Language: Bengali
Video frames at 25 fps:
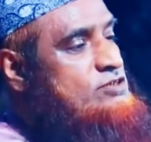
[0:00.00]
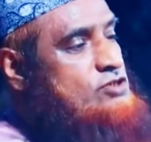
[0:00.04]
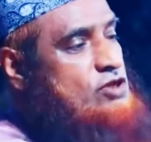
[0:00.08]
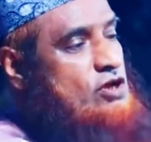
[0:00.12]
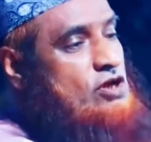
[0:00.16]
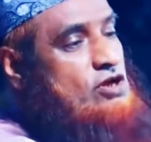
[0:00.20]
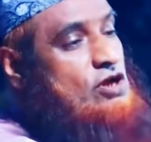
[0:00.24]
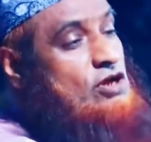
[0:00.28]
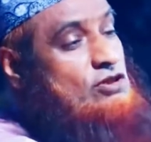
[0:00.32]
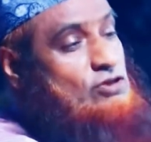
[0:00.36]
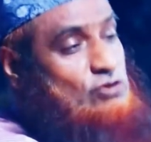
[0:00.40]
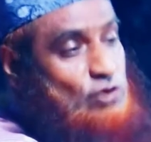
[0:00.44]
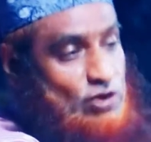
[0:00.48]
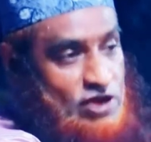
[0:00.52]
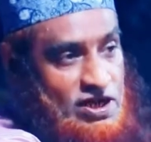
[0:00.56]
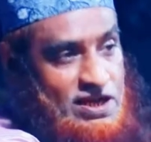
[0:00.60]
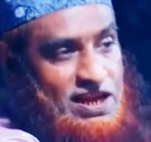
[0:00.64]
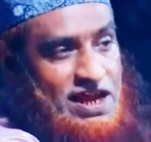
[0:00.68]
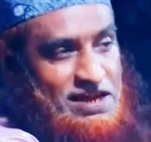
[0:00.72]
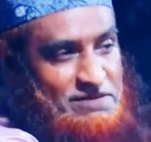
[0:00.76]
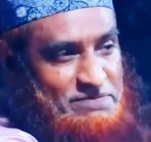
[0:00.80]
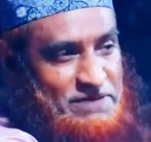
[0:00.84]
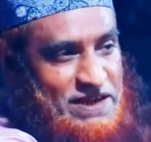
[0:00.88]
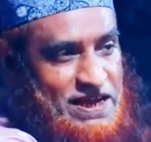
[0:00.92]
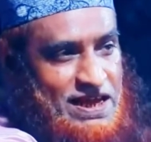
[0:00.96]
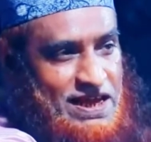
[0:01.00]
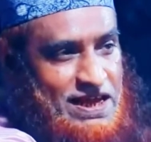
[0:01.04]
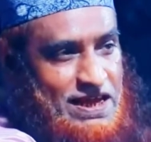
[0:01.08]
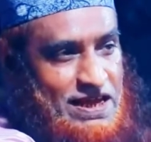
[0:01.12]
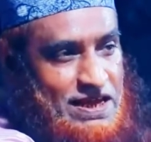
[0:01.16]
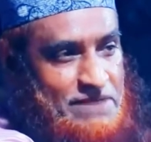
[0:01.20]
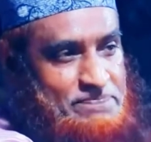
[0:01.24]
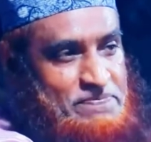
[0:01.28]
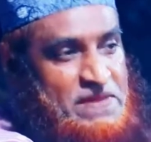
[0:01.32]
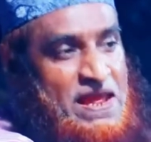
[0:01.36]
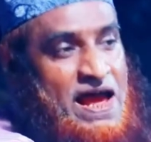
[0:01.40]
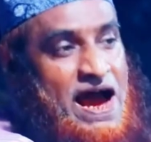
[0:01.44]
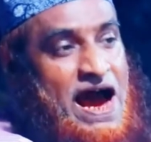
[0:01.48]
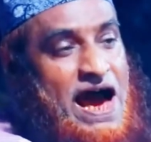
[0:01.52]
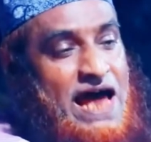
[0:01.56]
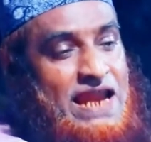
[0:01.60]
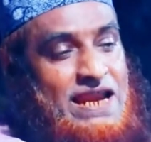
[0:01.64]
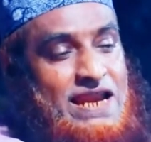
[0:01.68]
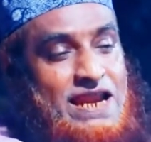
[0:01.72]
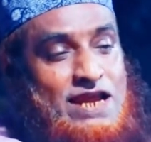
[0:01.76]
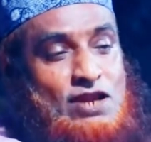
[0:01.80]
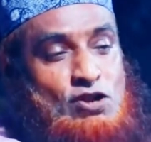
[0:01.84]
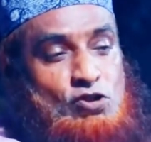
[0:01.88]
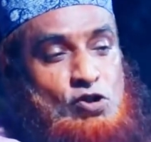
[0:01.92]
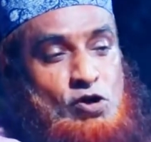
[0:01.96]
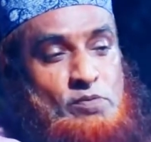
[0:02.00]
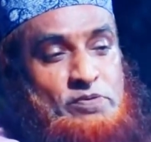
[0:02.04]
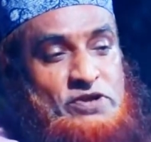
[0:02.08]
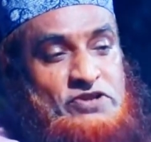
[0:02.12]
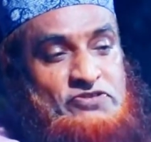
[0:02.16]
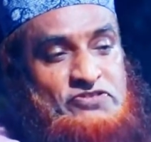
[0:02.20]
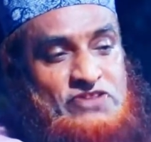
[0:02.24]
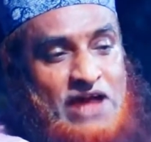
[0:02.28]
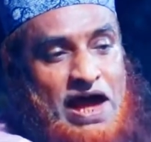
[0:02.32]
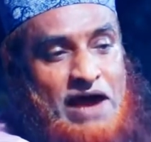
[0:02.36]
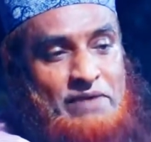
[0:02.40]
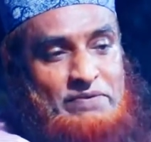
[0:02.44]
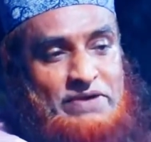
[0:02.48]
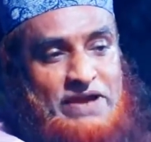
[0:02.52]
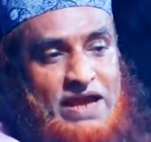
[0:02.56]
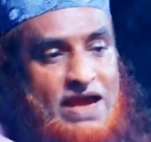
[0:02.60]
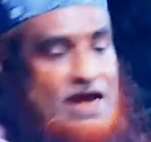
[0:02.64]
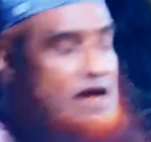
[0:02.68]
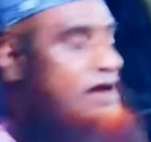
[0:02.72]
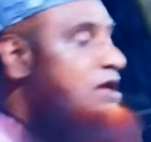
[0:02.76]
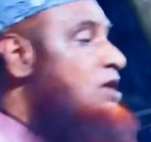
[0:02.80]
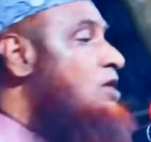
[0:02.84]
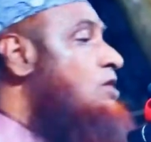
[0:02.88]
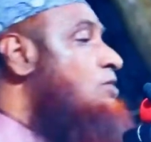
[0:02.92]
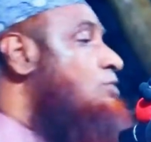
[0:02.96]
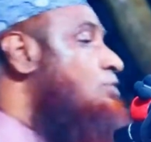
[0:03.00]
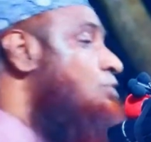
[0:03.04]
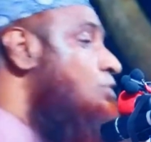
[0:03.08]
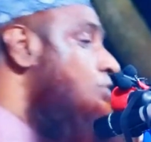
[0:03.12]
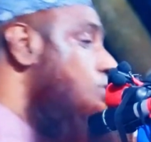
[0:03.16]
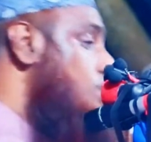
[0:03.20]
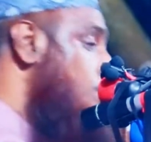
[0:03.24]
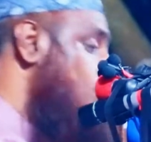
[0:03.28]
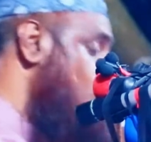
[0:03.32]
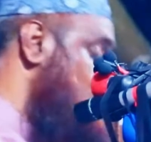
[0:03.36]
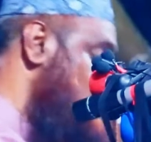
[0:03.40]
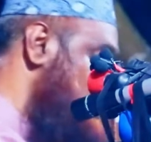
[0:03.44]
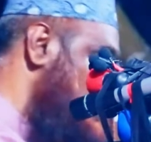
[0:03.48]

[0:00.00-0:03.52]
যেরকম দলিল লাগবে না আল্লাহ নবী সাহাবিরা কোনোদিন